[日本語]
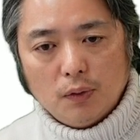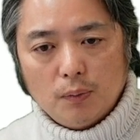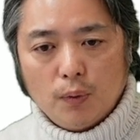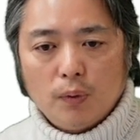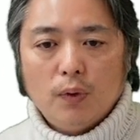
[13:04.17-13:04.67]
てこ
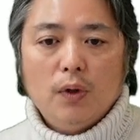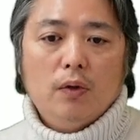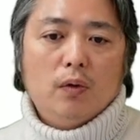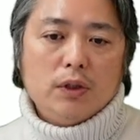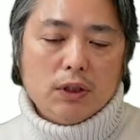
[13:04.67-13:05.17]
とも、
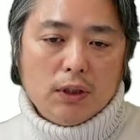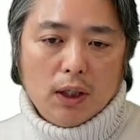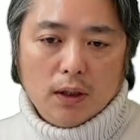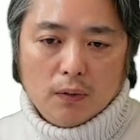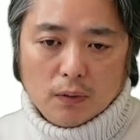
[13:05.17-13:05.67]
神
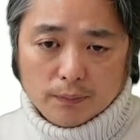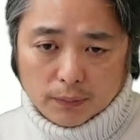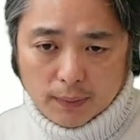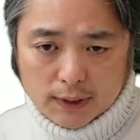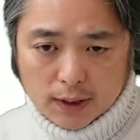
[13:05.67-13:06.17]
経を、
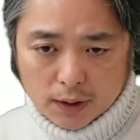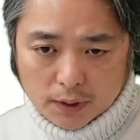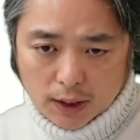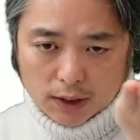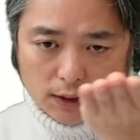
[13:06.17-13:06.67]
ま選
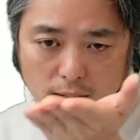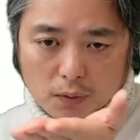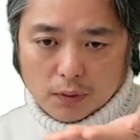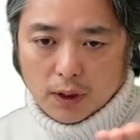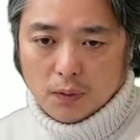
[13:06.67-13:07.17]
択的にしっか
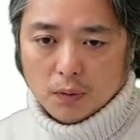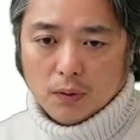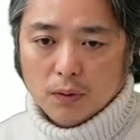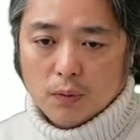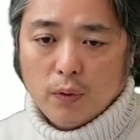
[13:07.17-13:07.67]
り取っていく
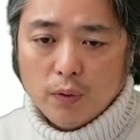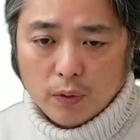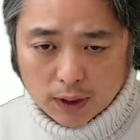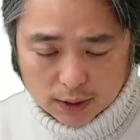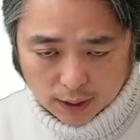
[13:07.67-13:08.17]
と同
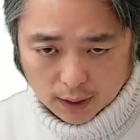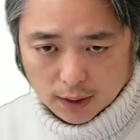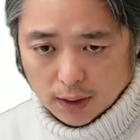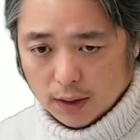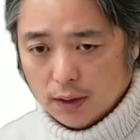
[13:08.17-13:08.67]
様にです。
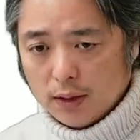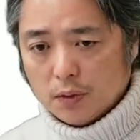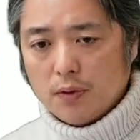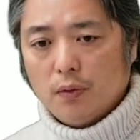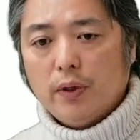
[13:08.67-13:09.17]
非
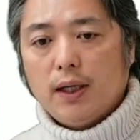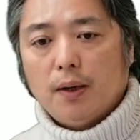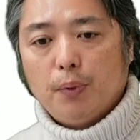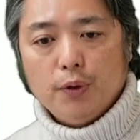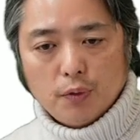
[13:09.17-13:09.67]
常に大き
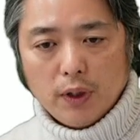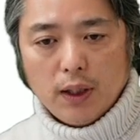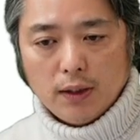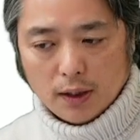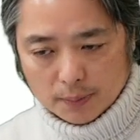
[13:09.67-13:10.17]
なポイント
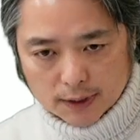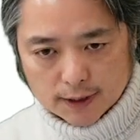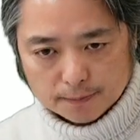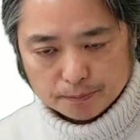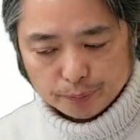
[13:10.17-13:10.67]
になりま
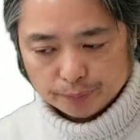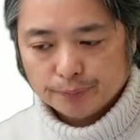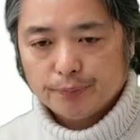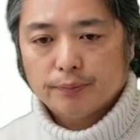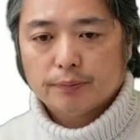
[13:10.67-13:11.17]
す。
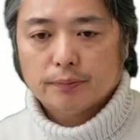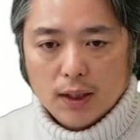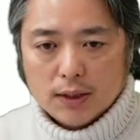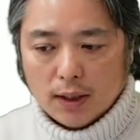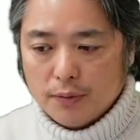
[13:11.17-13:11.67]

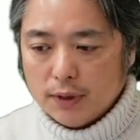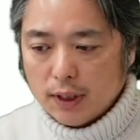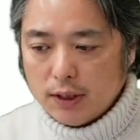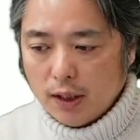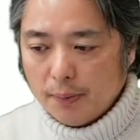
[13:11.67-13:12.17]
しっかり封
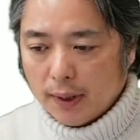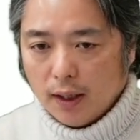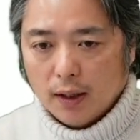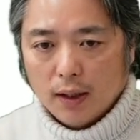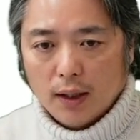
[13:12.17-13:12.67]
鎖していれ
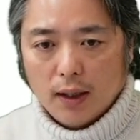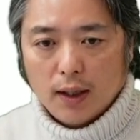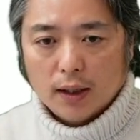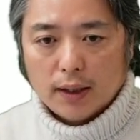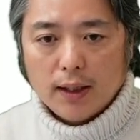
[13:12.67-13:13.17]
ば、
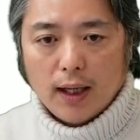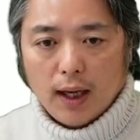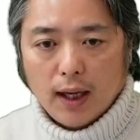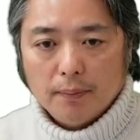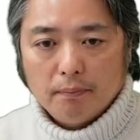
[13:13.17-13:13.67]
あ菌
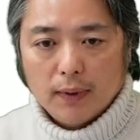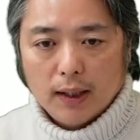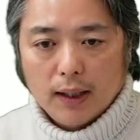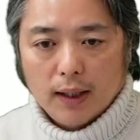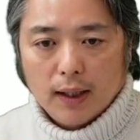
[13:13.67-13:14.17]
が
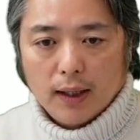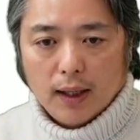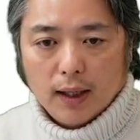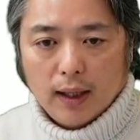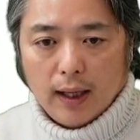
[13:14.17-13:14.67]

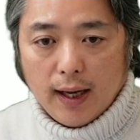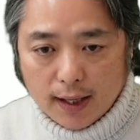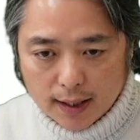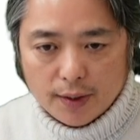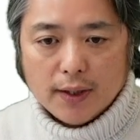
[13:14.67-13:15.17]

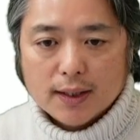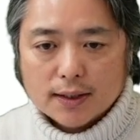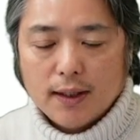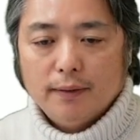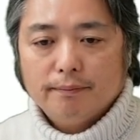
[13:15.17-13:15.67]
入れないわけで
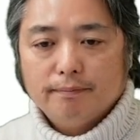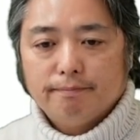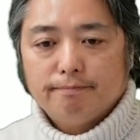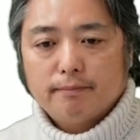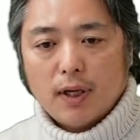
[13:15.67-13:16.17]
す。
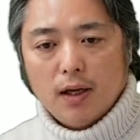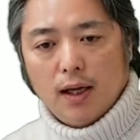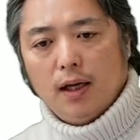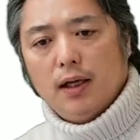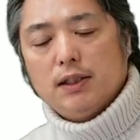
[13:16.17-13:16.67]

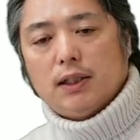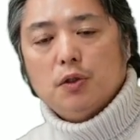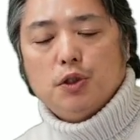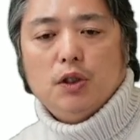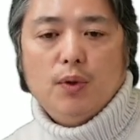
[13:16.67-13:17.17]
えー、歯
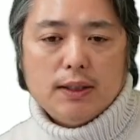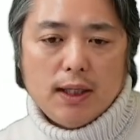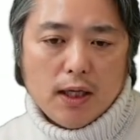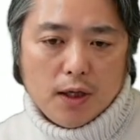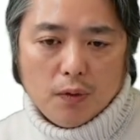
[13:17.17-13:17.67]
科の治療は
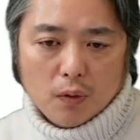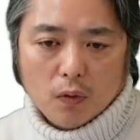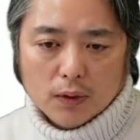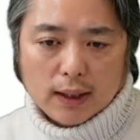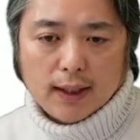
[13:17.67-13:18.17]
細菌と
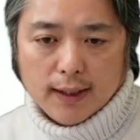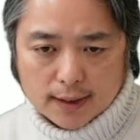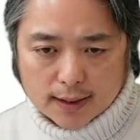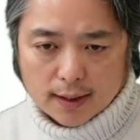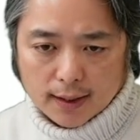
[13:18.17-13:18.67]
の戦
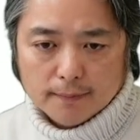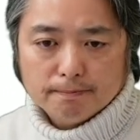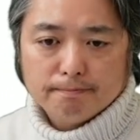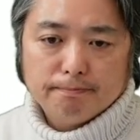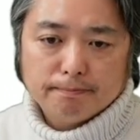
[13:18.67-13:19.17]
いですからね。